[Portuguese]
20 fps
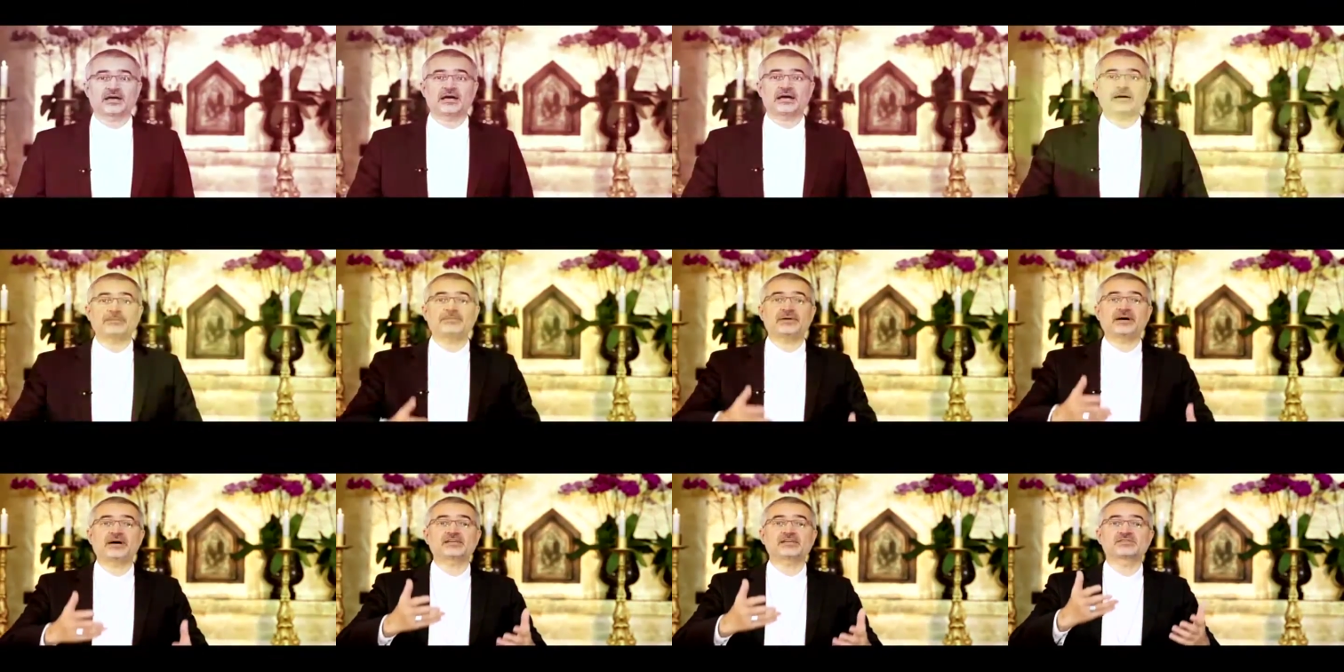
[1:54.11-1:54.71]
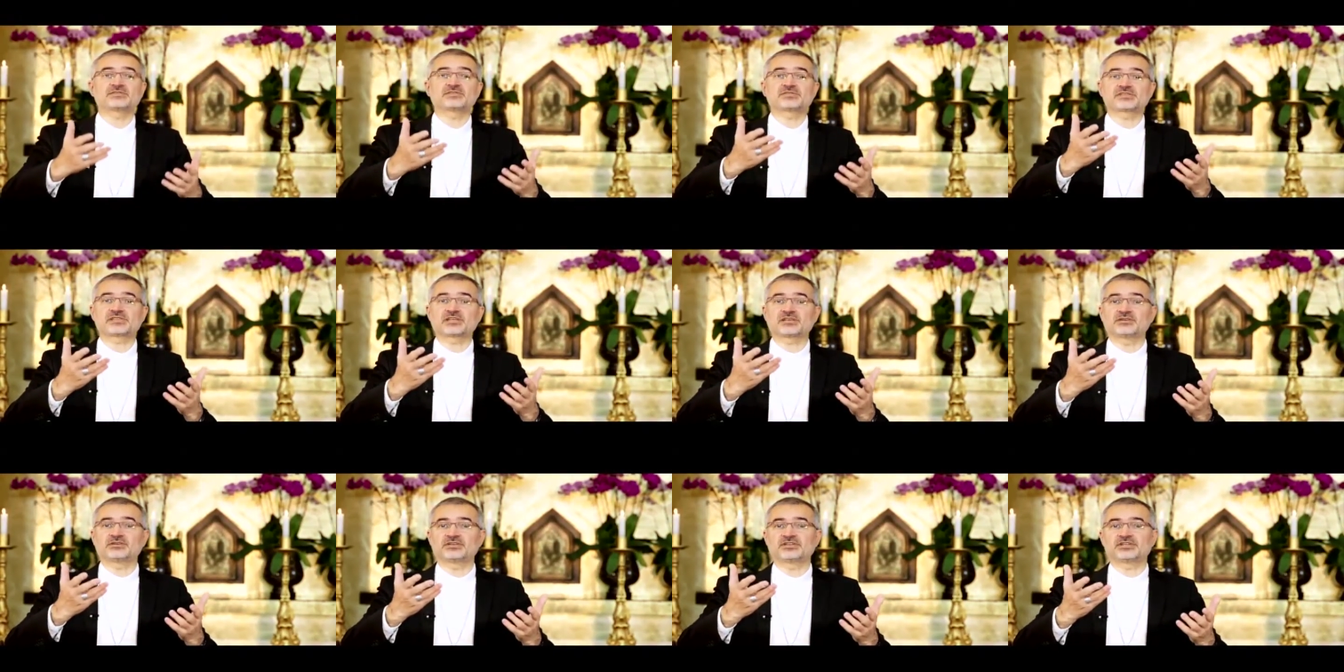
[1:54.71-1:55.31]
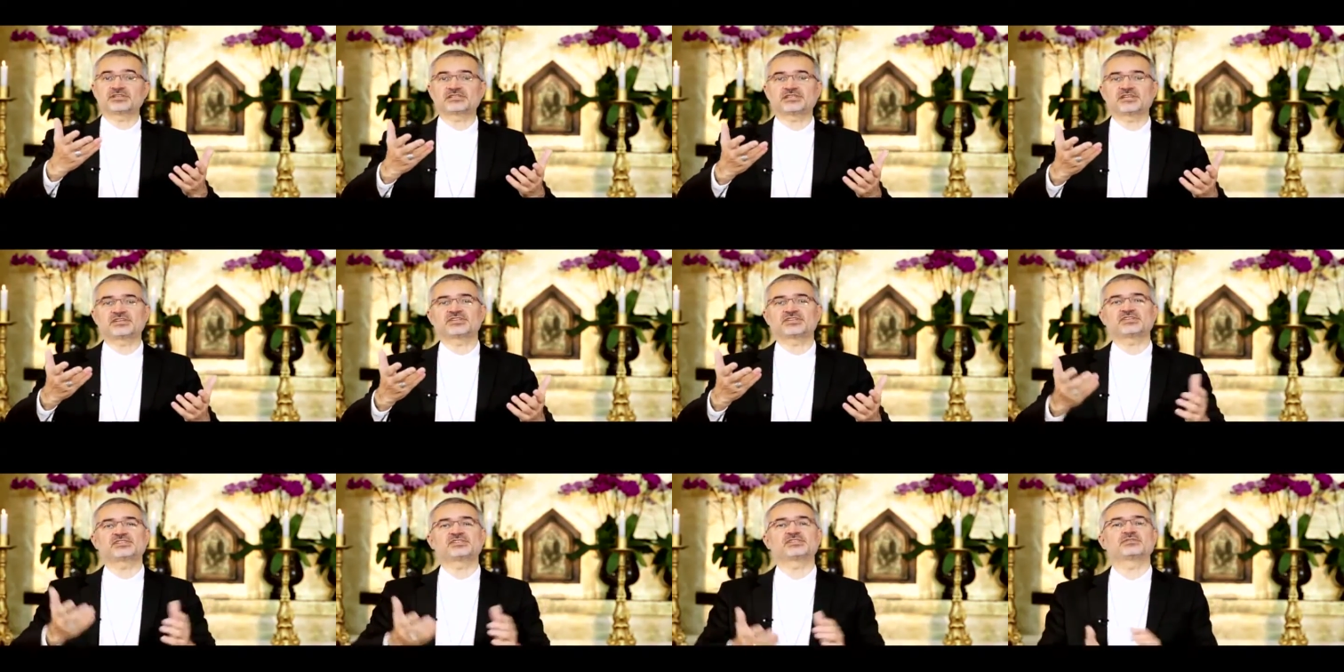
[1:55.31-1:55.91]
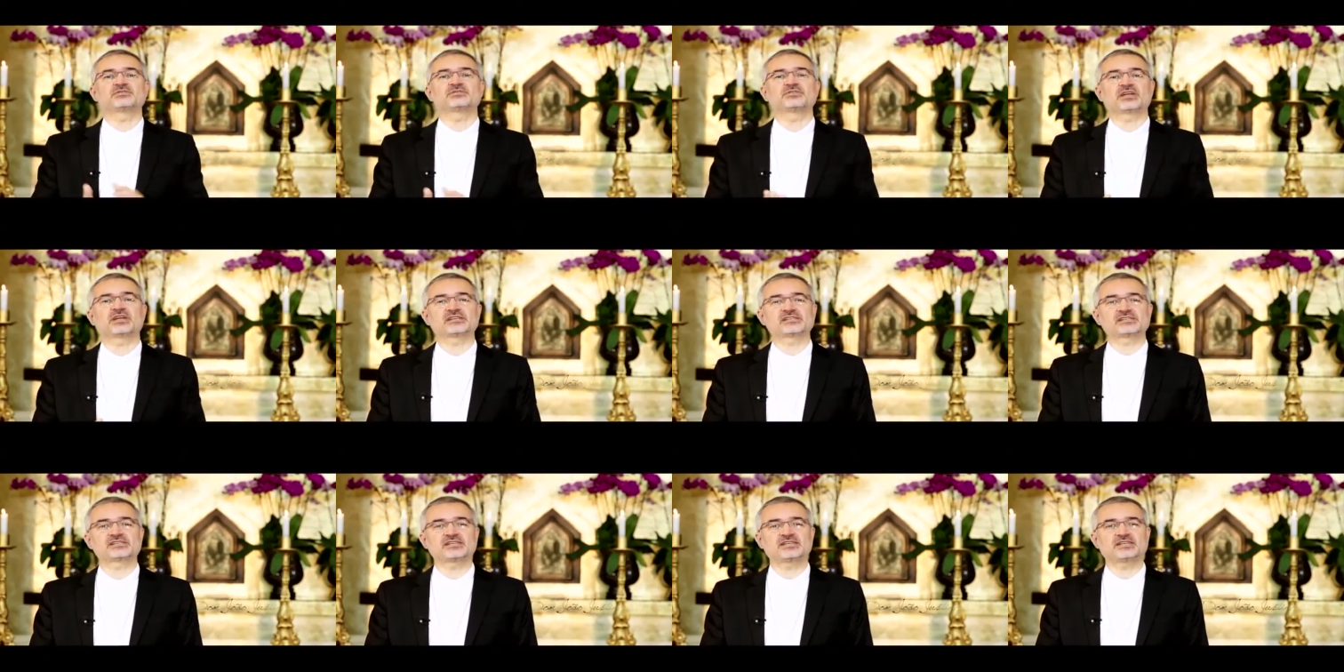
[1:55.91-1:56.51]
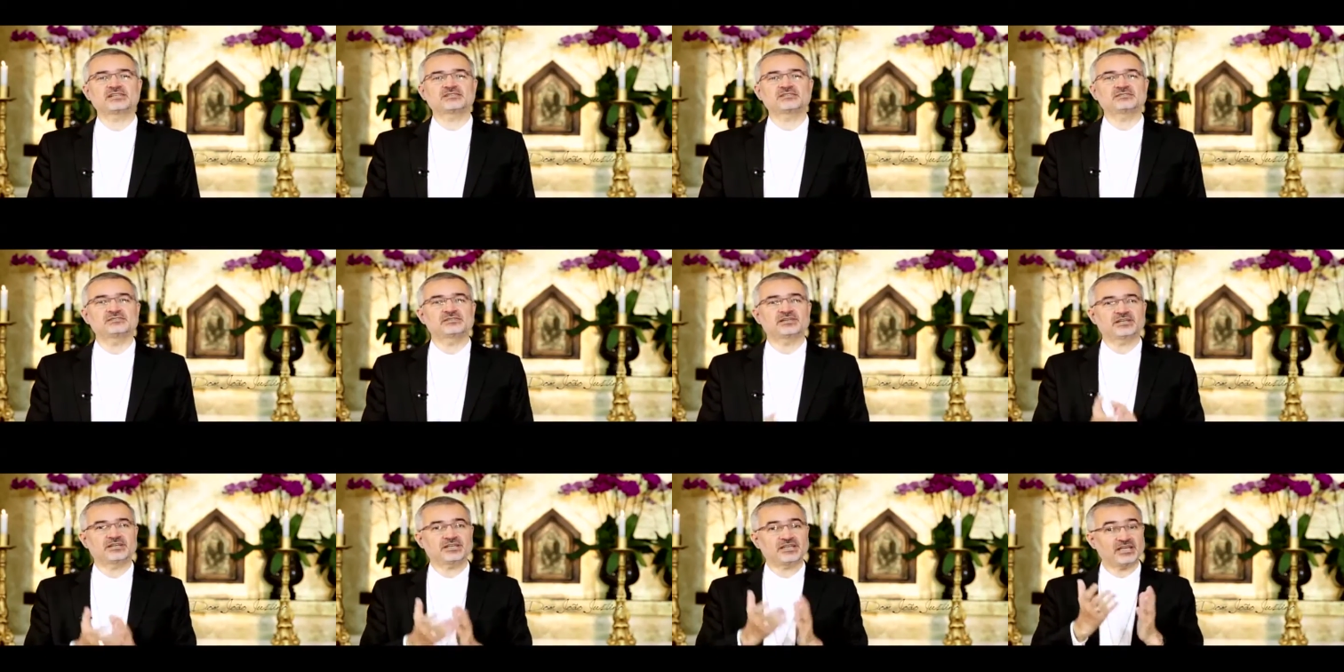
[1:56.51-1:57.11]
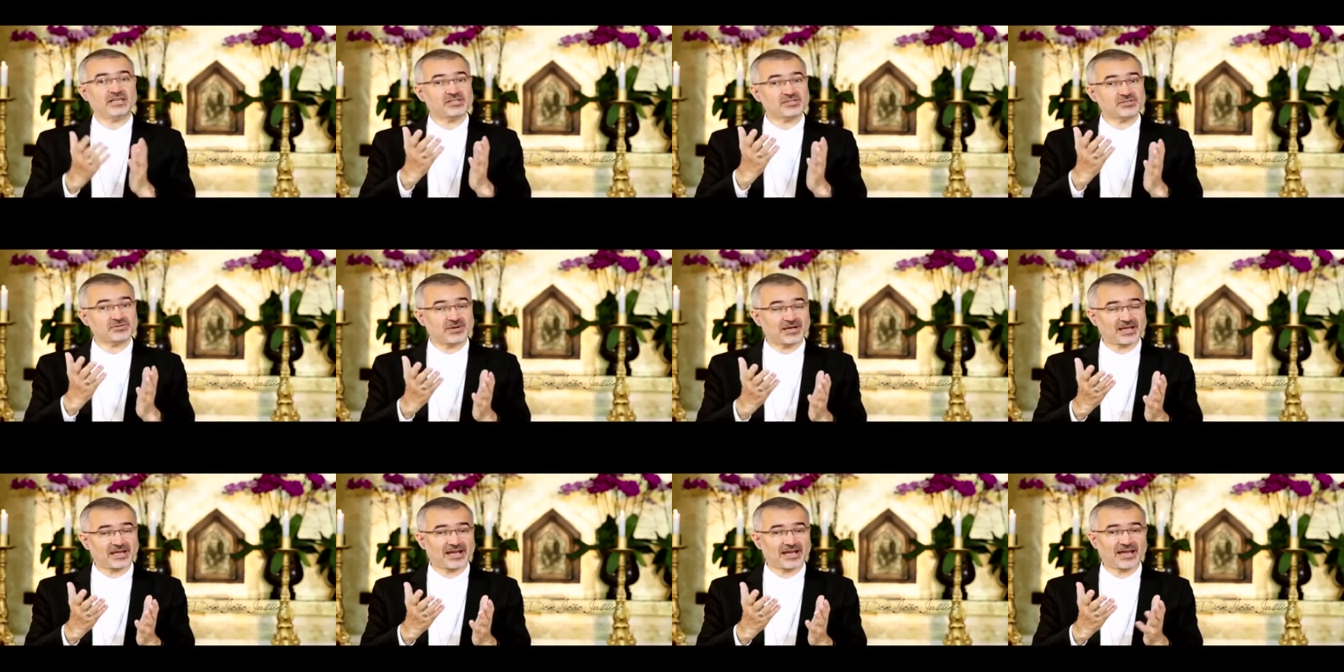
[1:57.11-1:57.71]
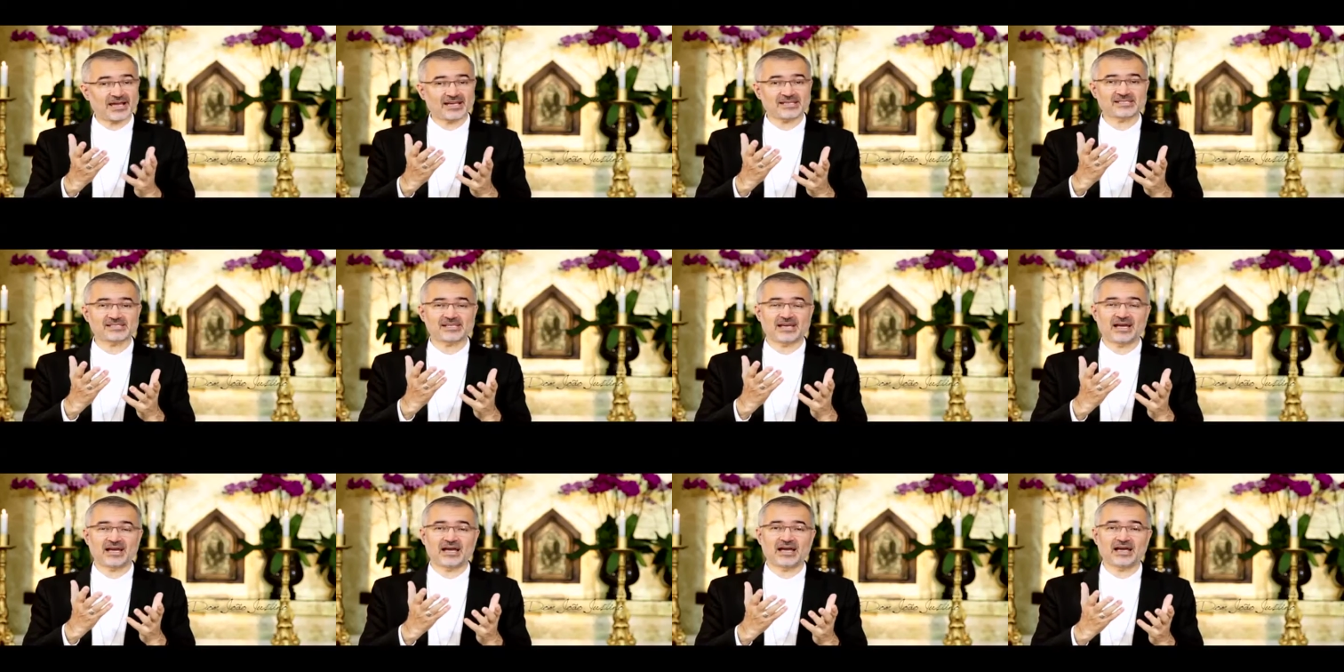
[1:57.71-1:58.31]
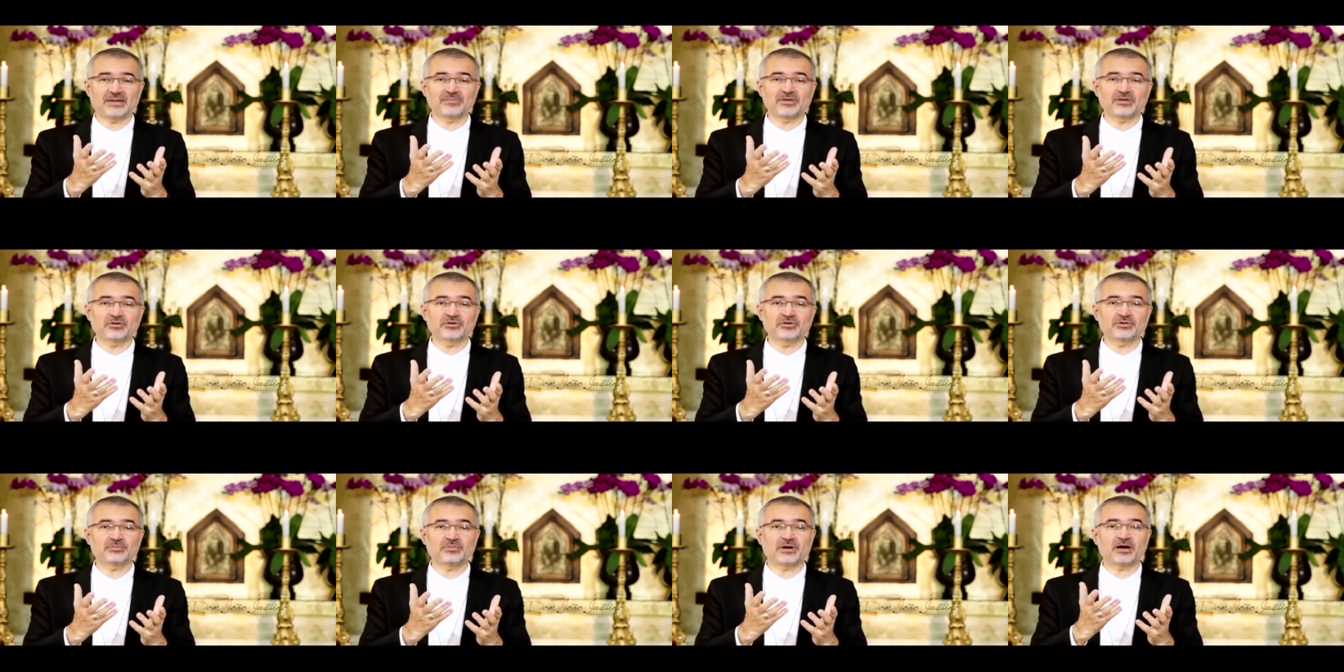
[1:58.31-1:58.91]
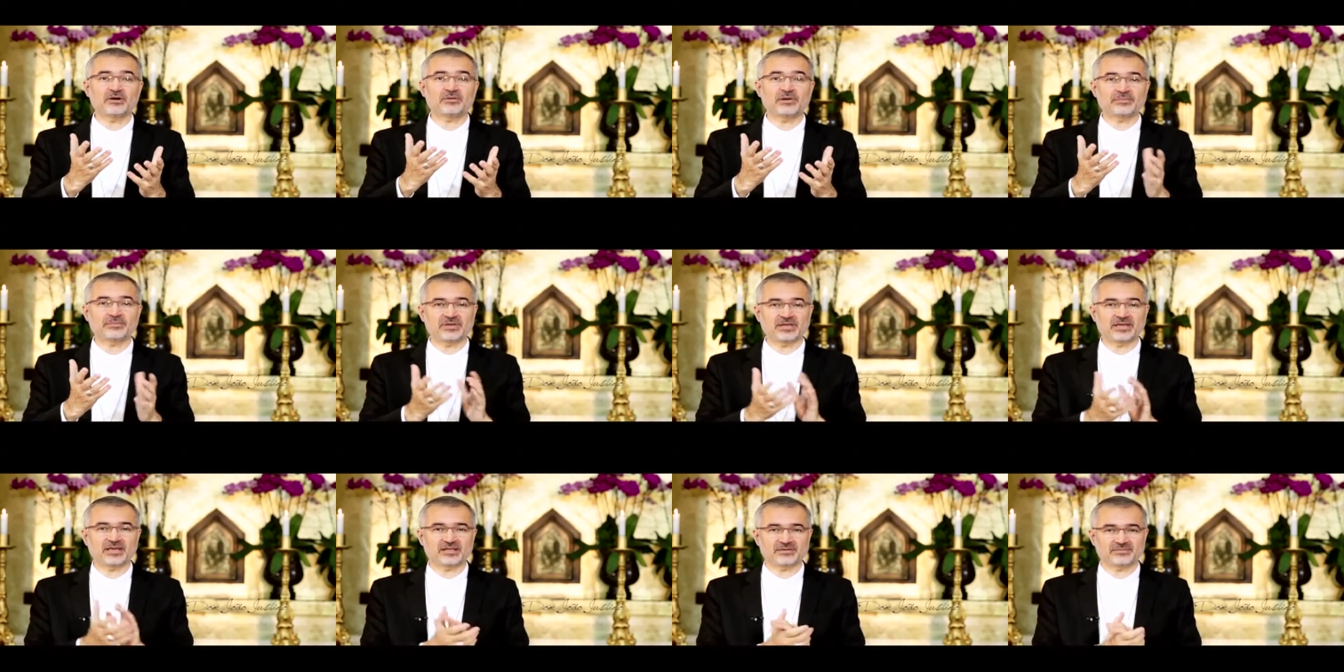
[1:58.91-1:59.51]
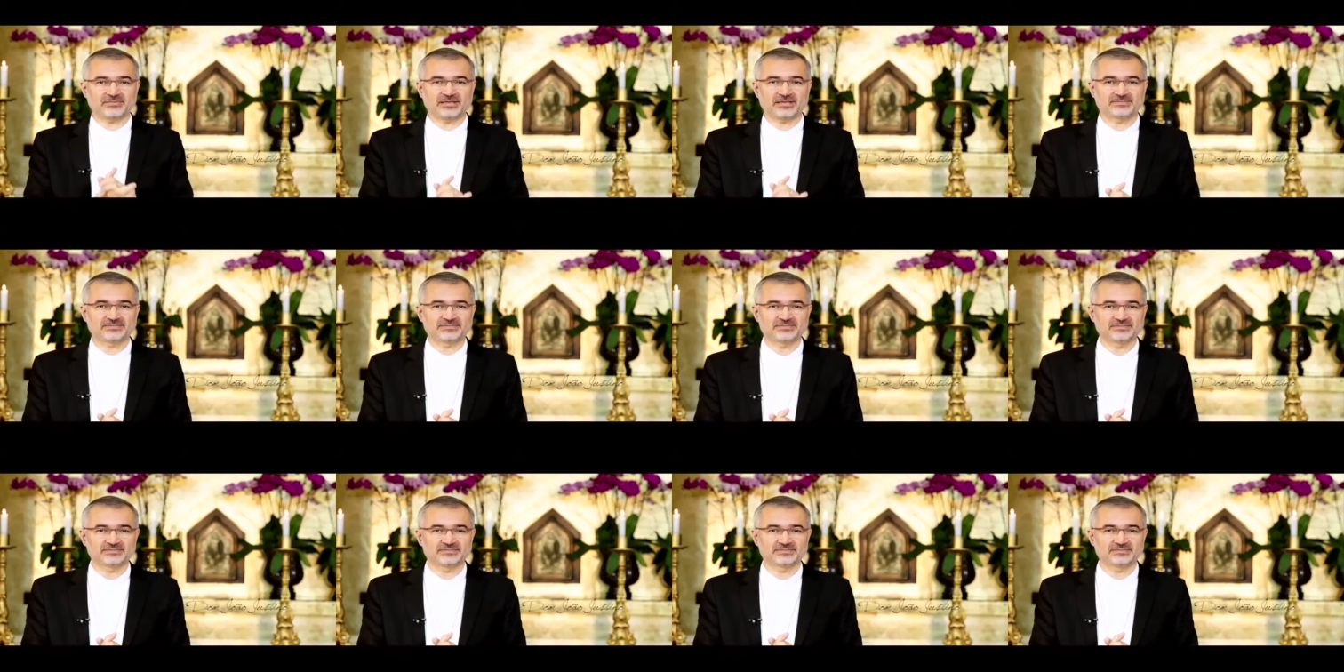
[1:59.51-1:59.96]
A paz do Senhor esteja em seu coração e em sua casa, amigo irmão, amiga irmã.